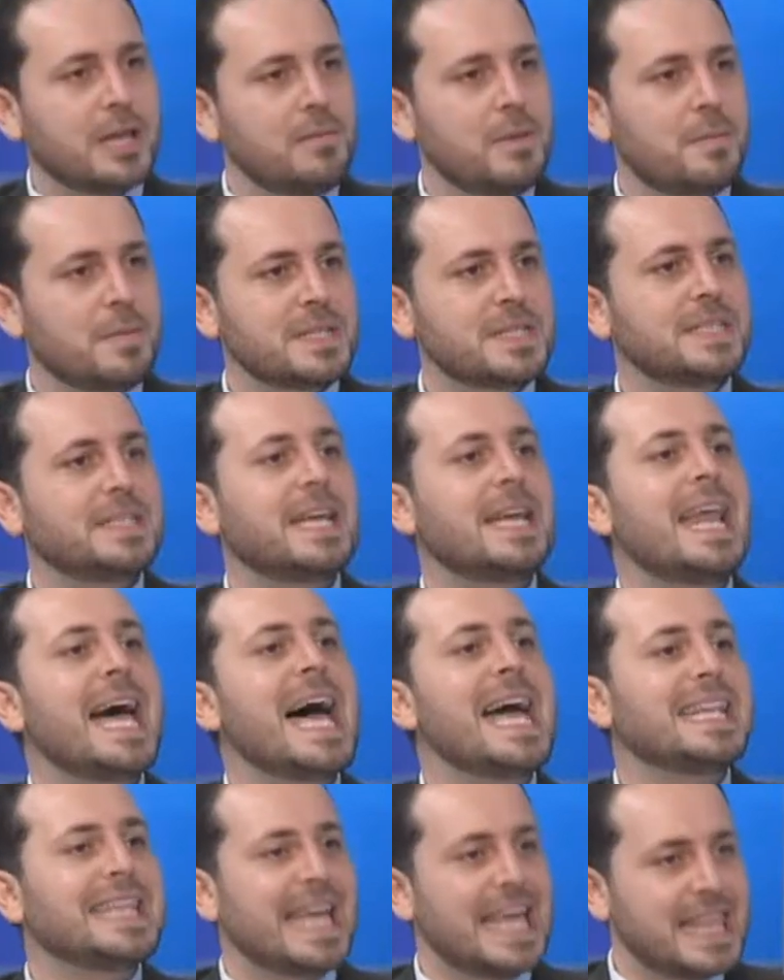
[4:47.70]
هالقيمه البسيطه
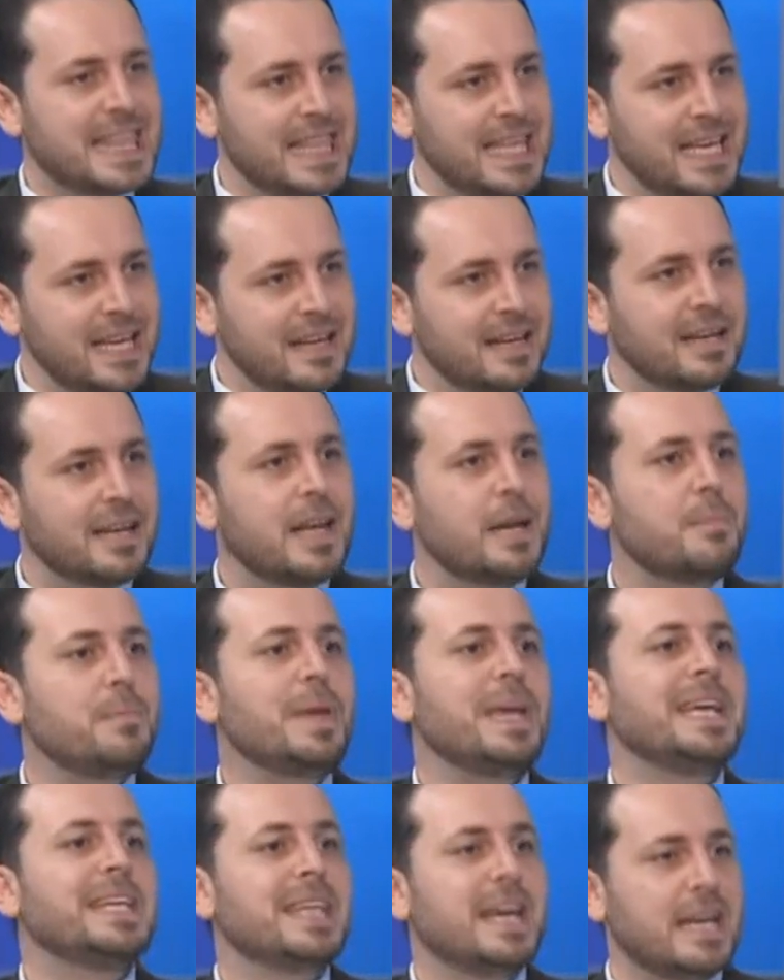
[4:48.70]
لها تاثير
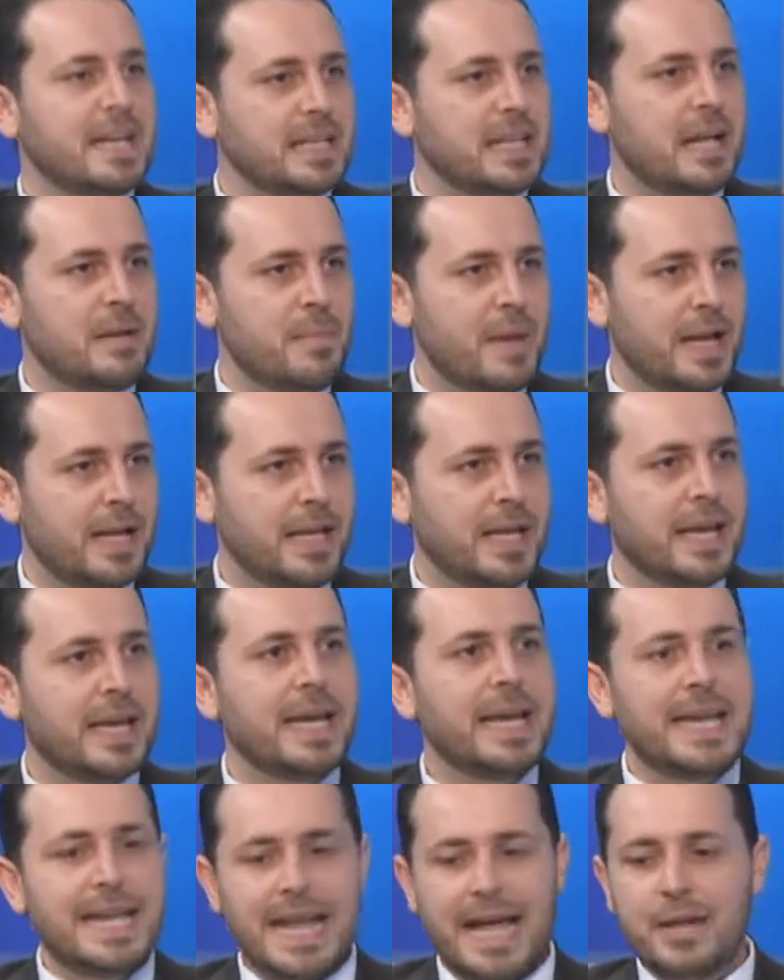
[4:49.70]
بادارتها الماليه
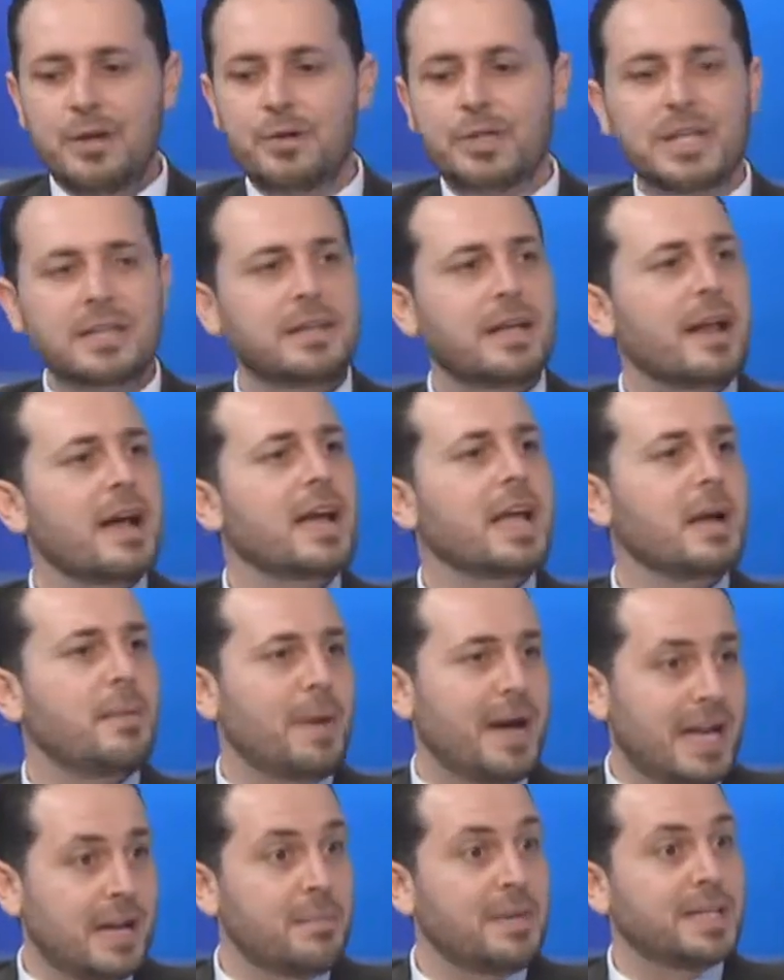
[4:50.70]
لانه
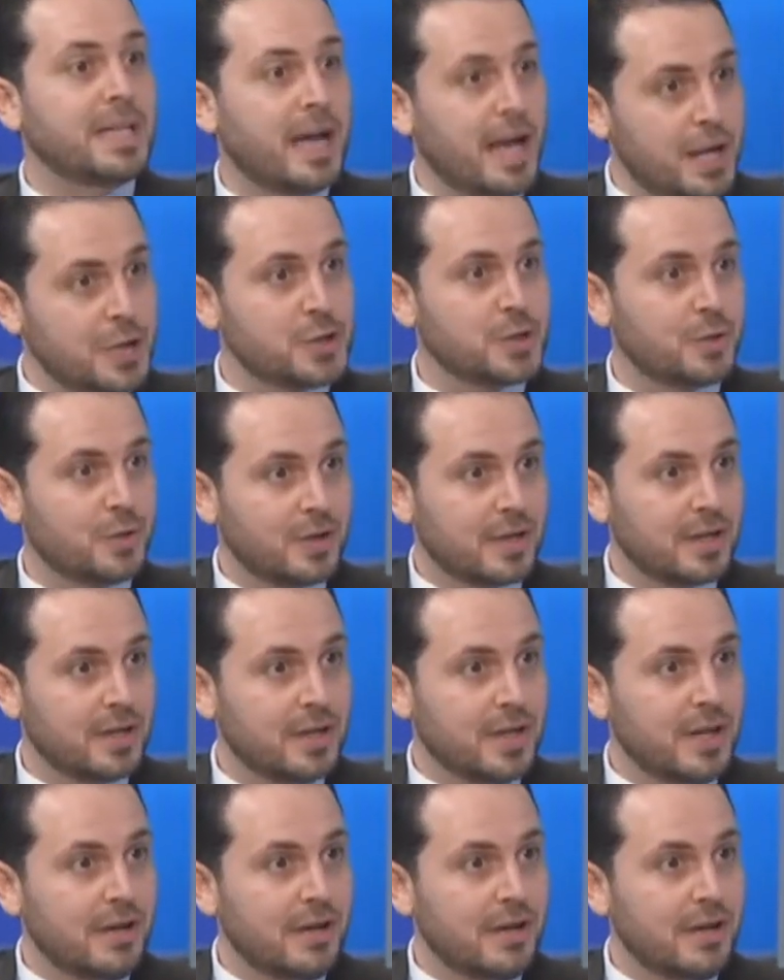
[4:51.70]
تتراكم على مدى اشهر